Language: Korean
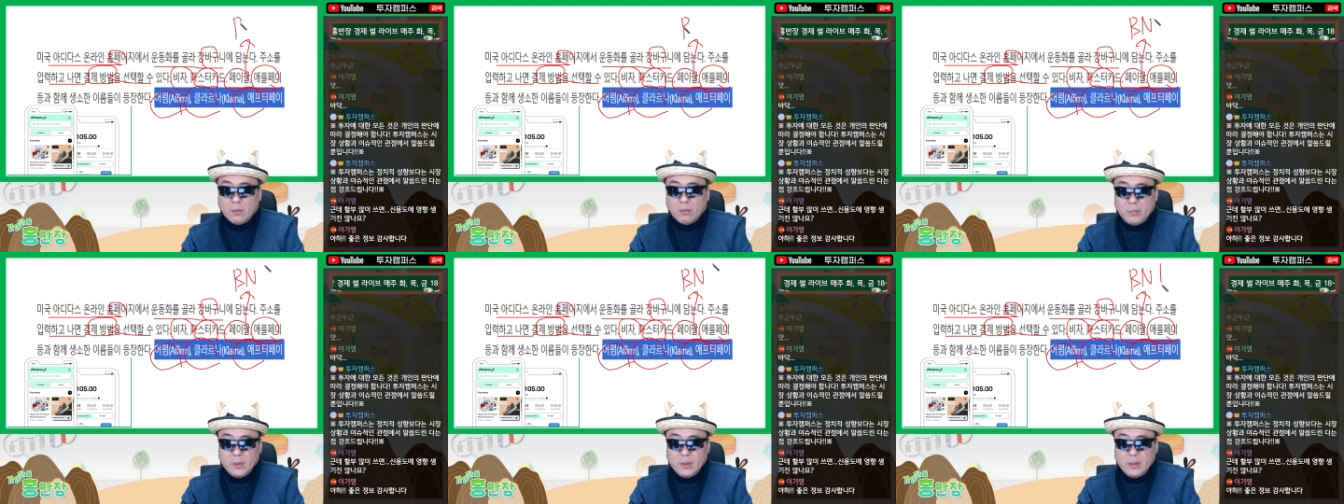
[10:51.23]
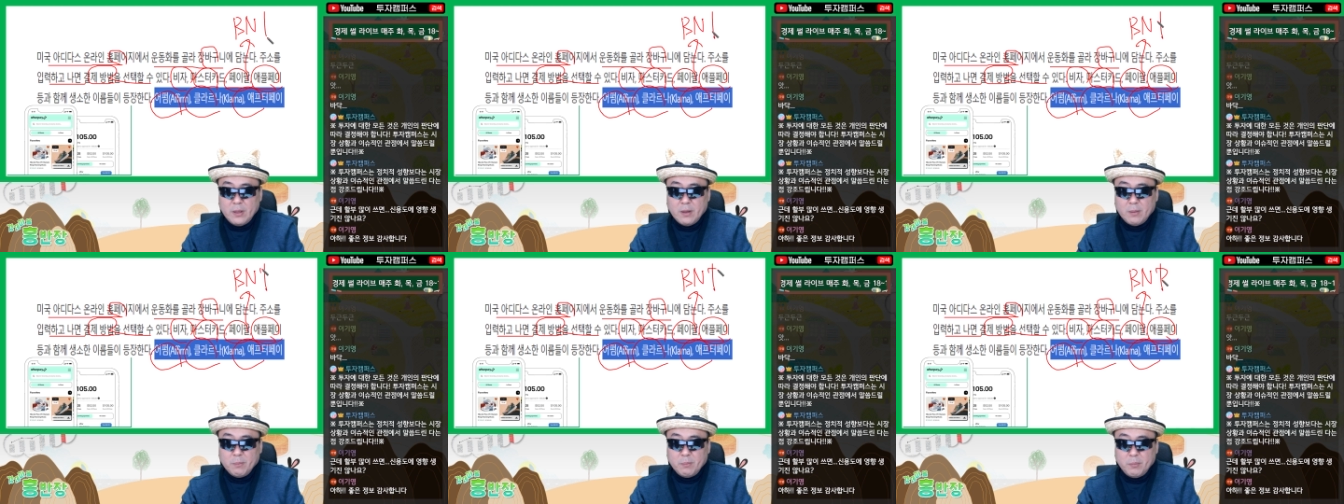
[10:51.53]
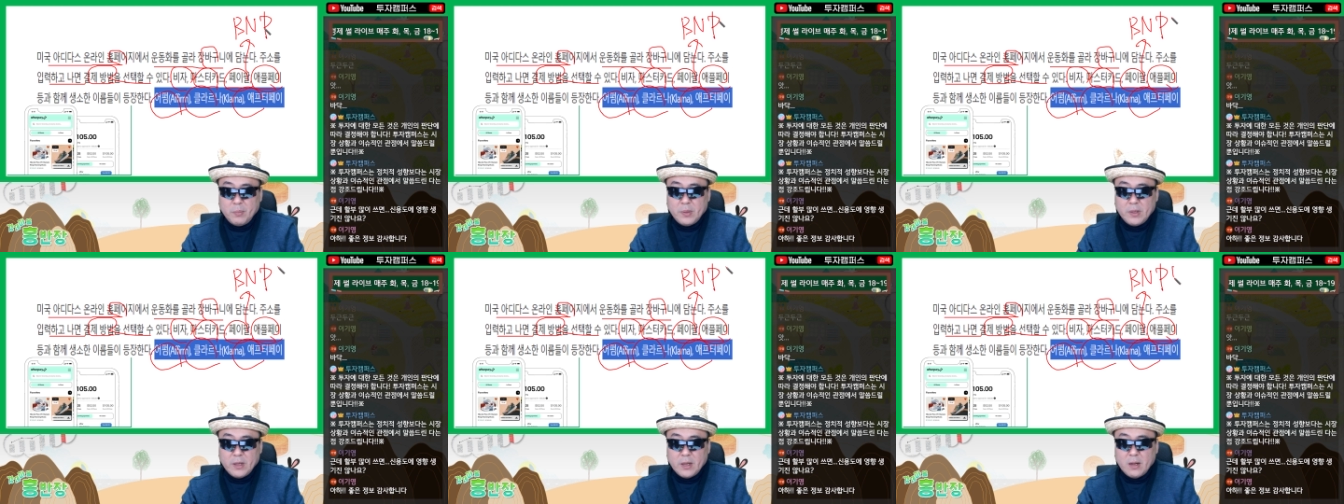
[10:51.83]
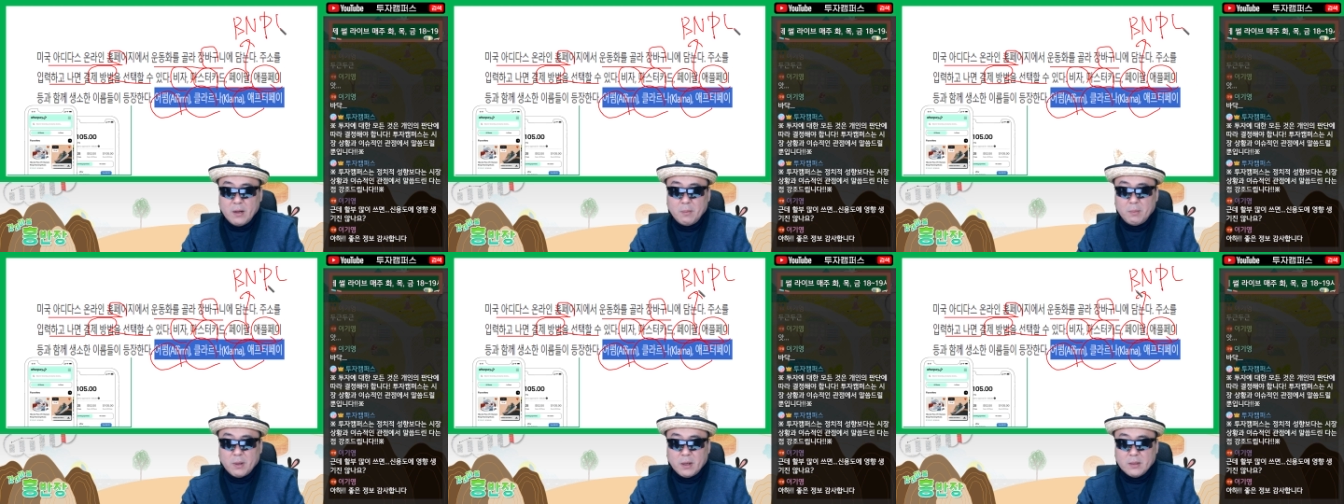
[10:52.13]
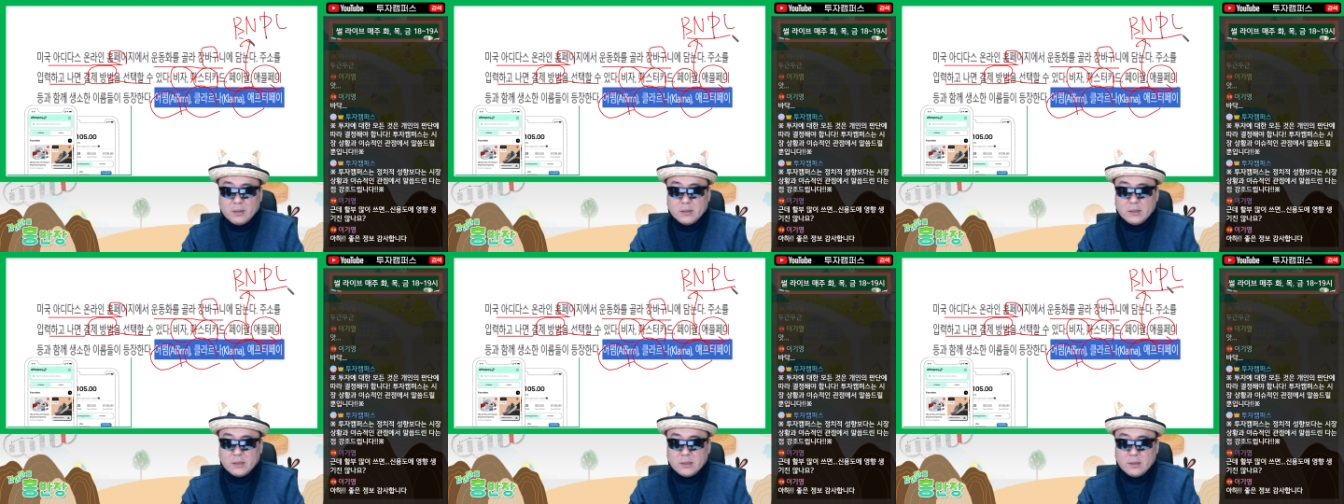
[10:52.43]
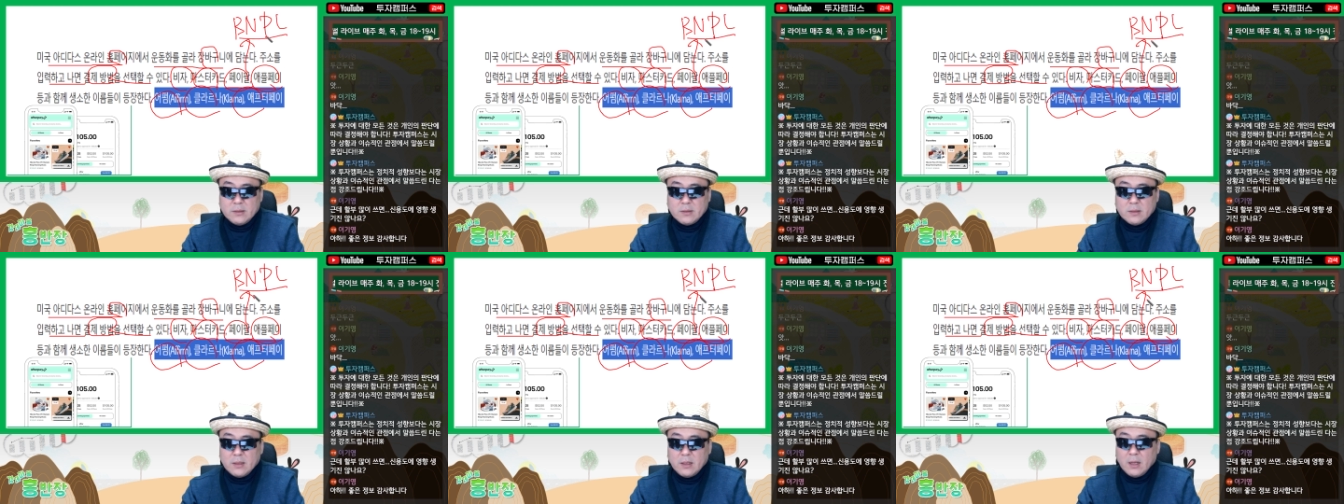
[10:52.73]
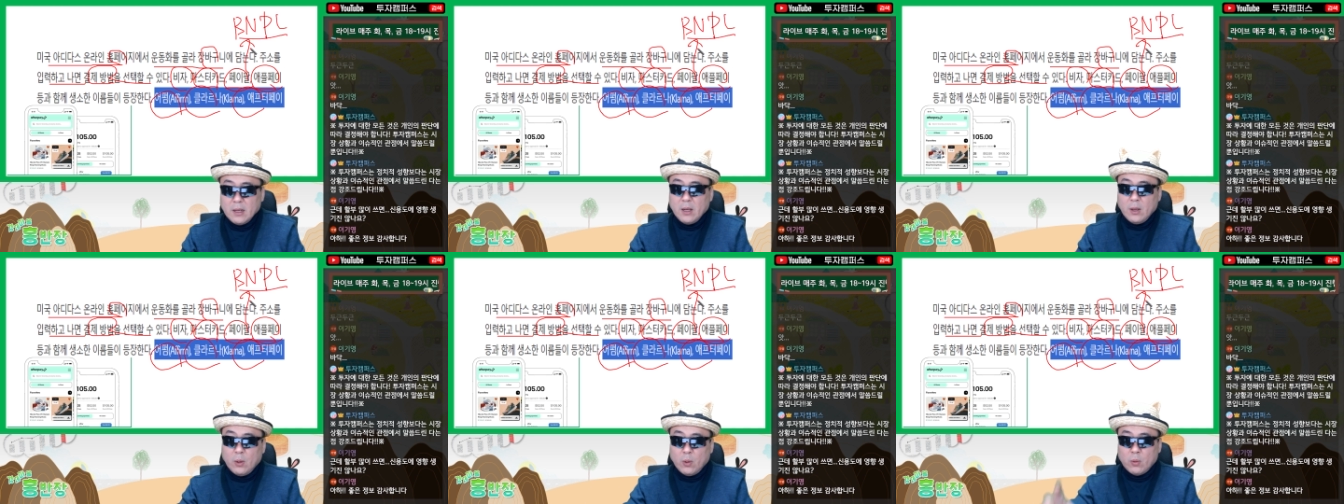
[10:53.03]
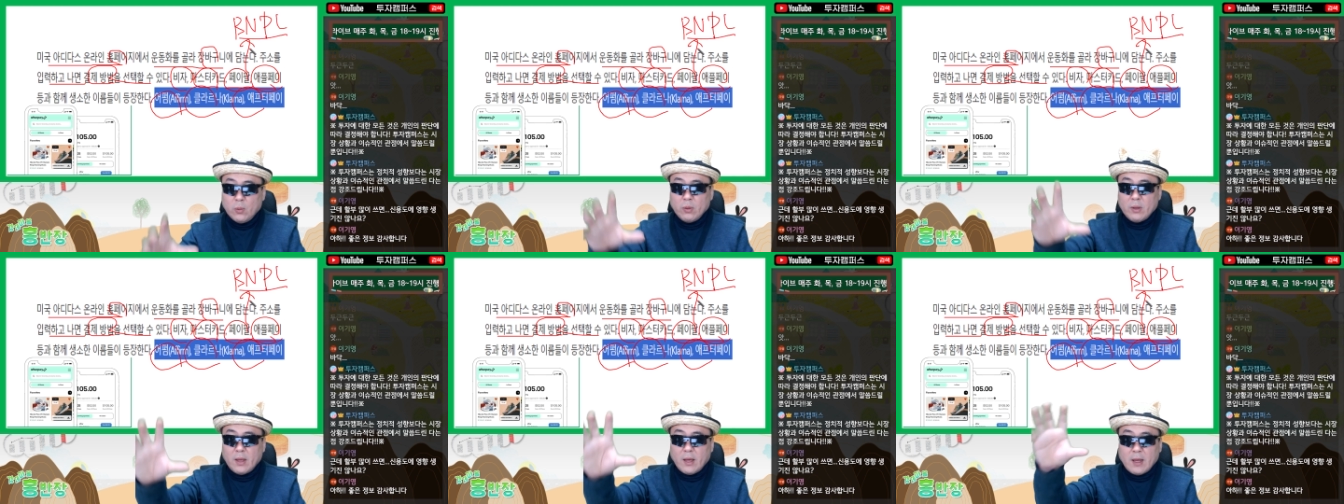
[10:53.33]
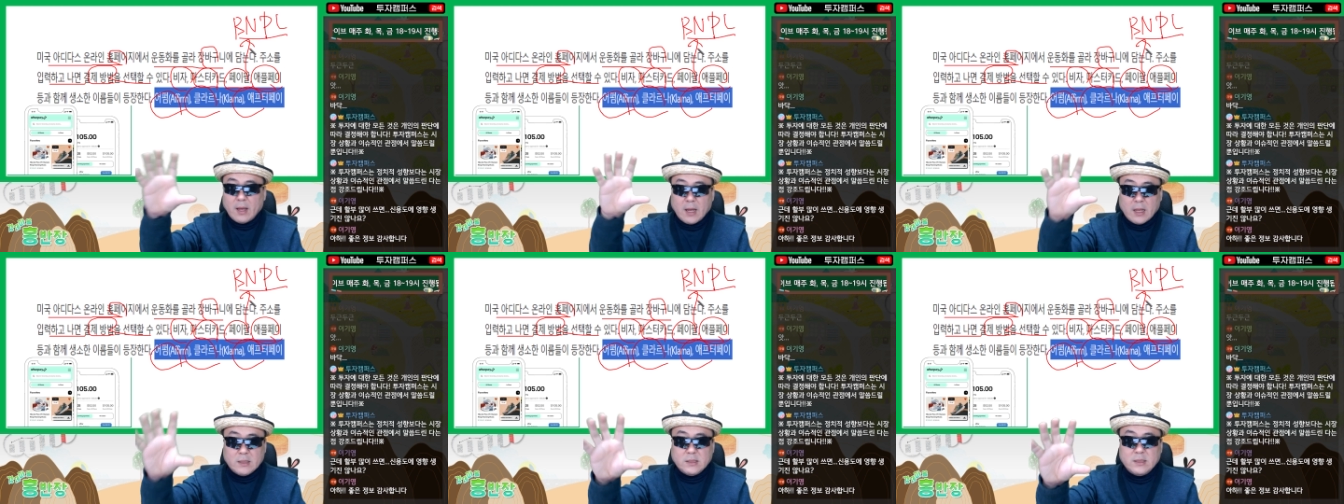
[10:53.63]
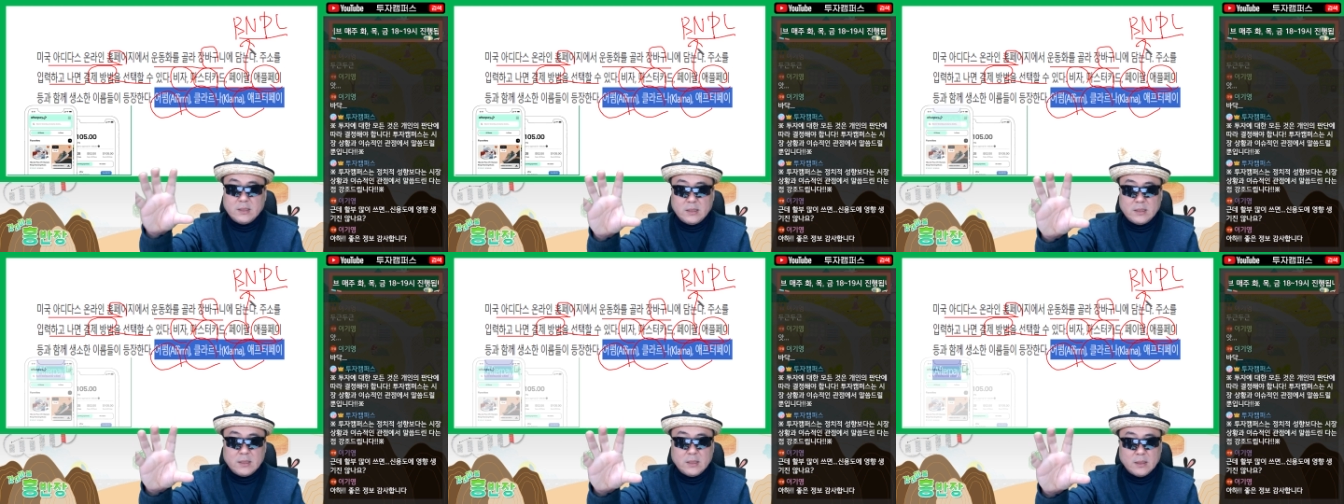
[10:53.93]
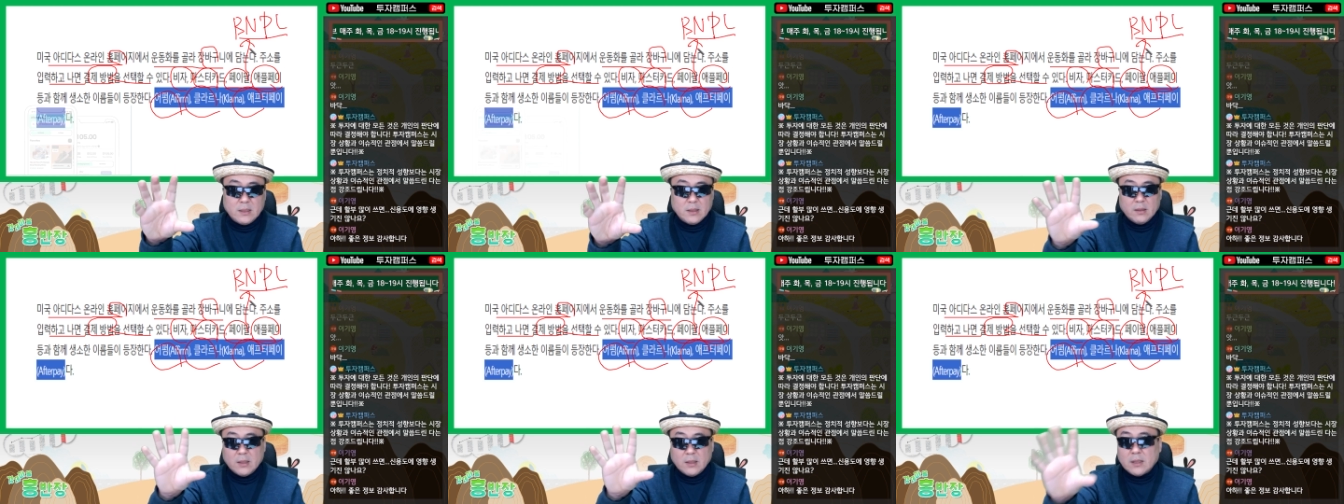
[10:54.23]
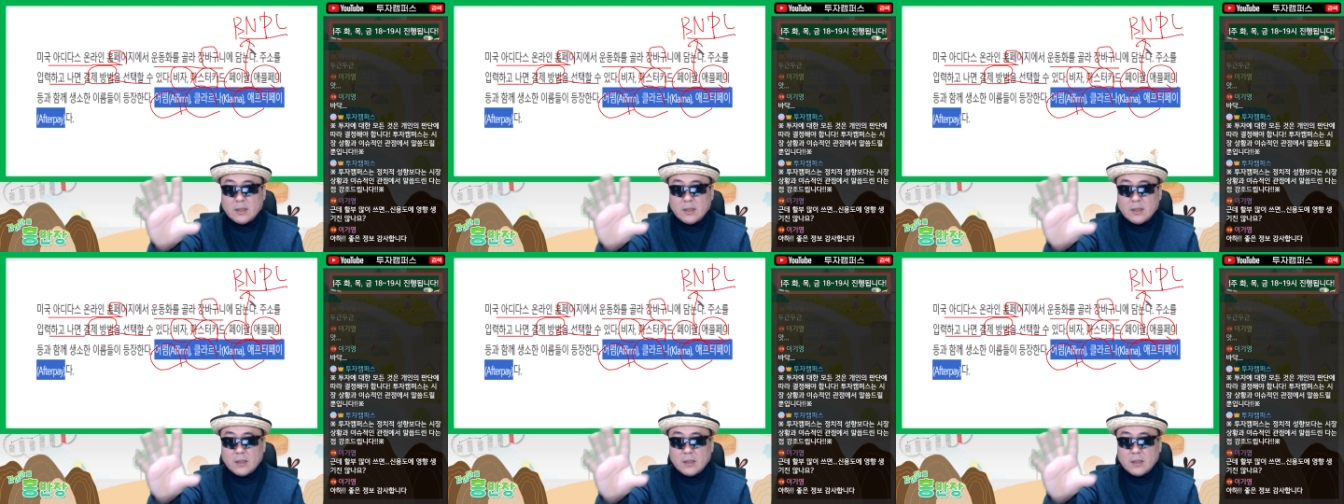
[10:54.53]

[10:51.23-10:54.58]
BNPL 방식을 이렇게 같이